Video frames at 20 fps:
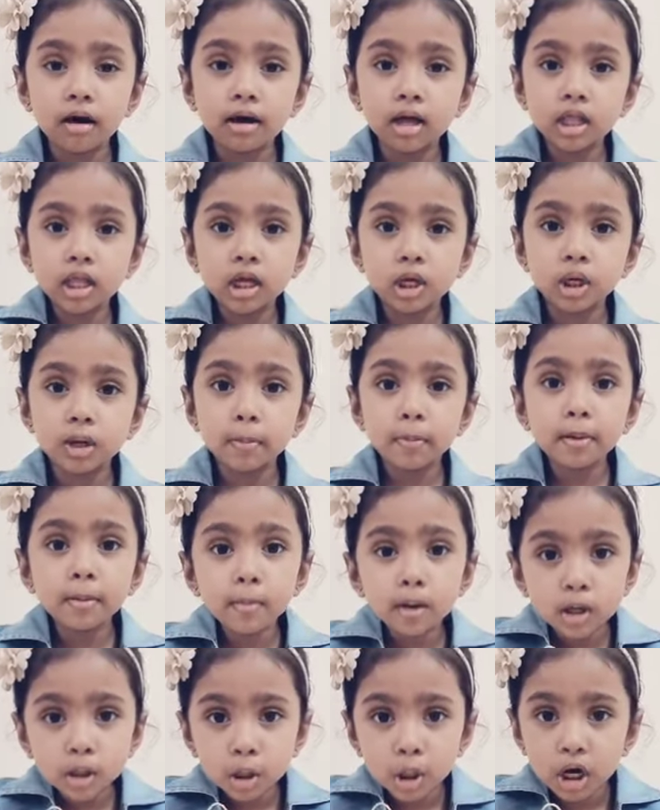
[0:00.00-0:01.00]
அந்த
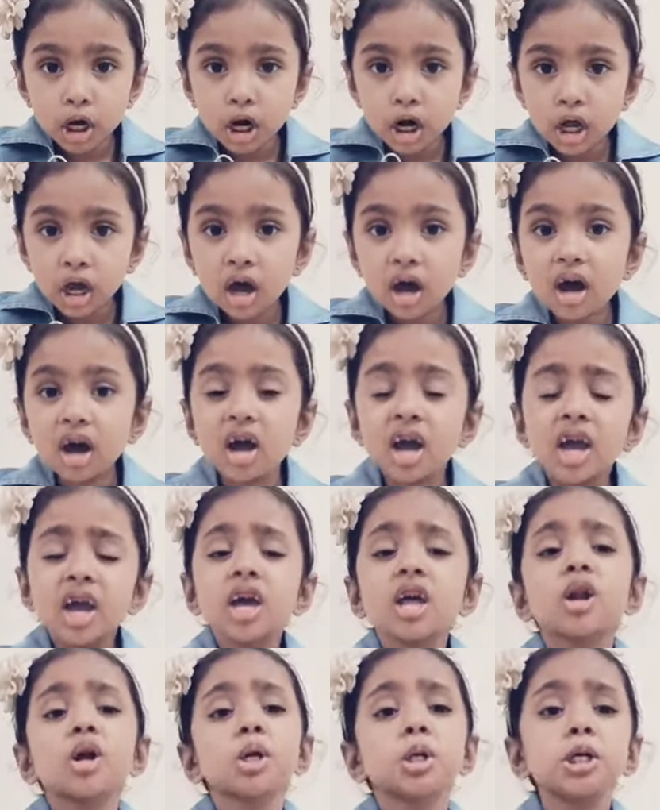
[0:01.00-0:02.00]
ஷெப்பர் பாய் சொன்னானா
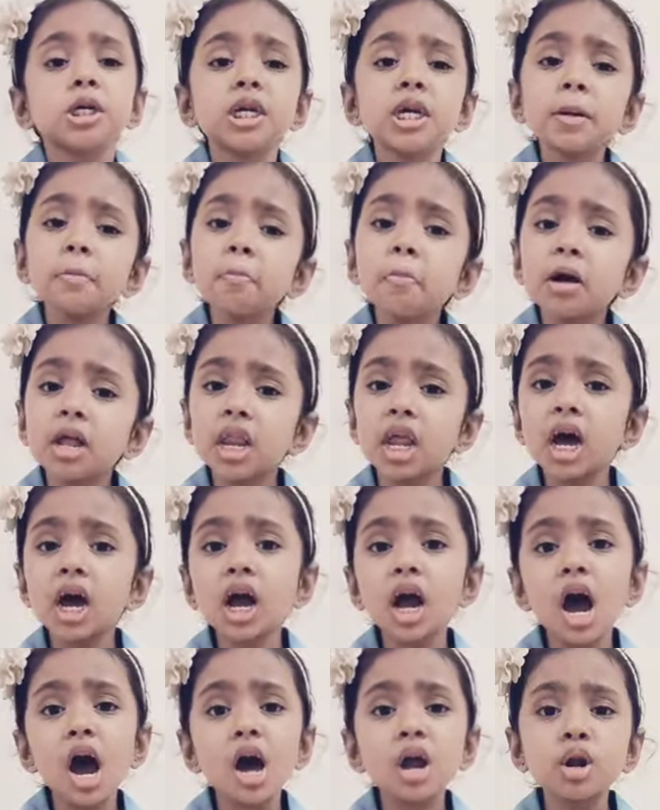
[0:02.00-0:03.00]
என்னோட
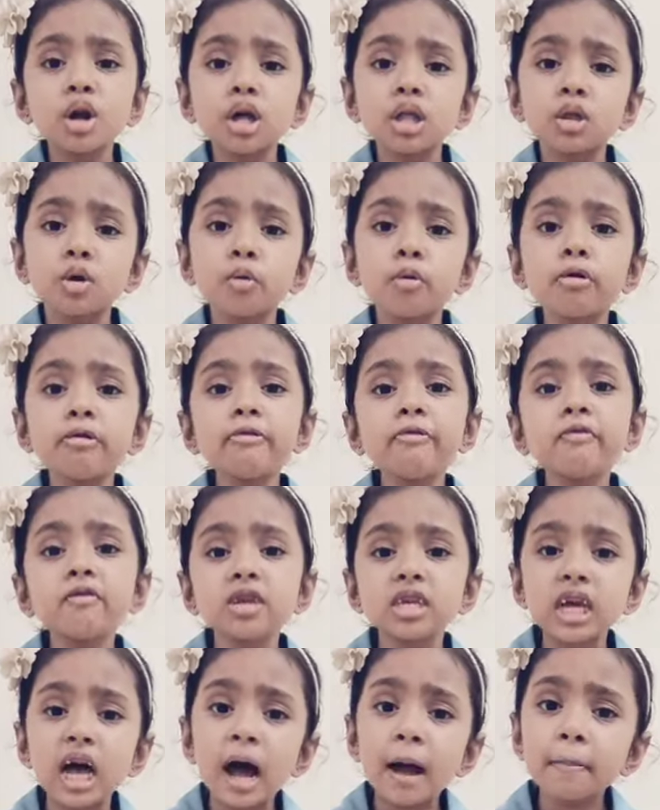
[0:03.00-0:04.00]
ஷீப்பெல்லாம் காணும் அந்த
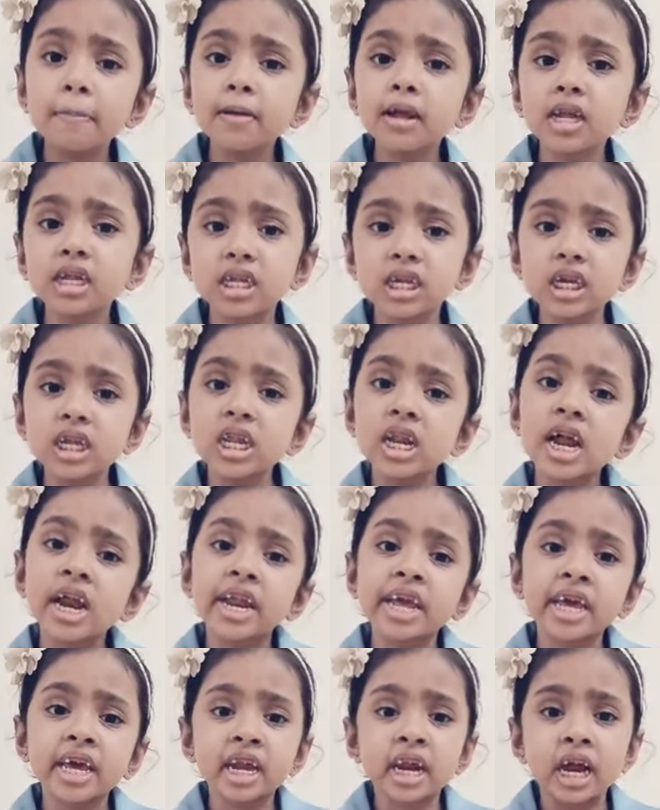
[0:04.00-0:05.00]
உல்ஃபு சாப்பிட்ருச்சின்னு
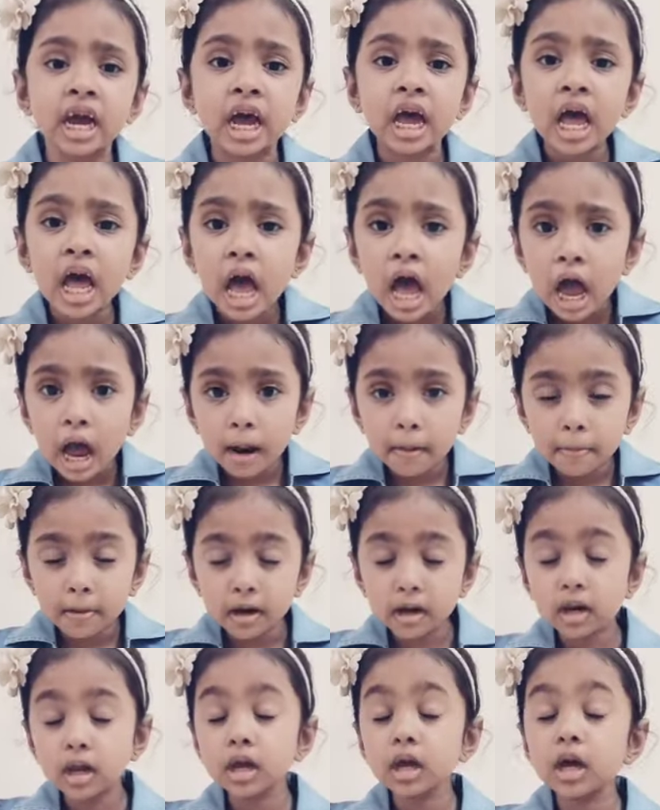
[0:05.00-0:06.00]
நினைக்கிறேன்
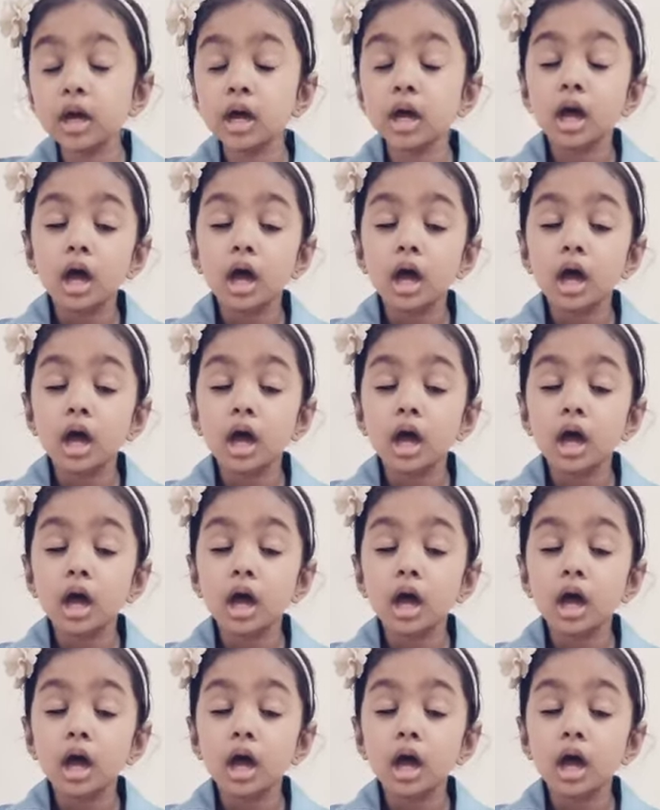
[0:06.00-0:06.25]
அப்படின்னு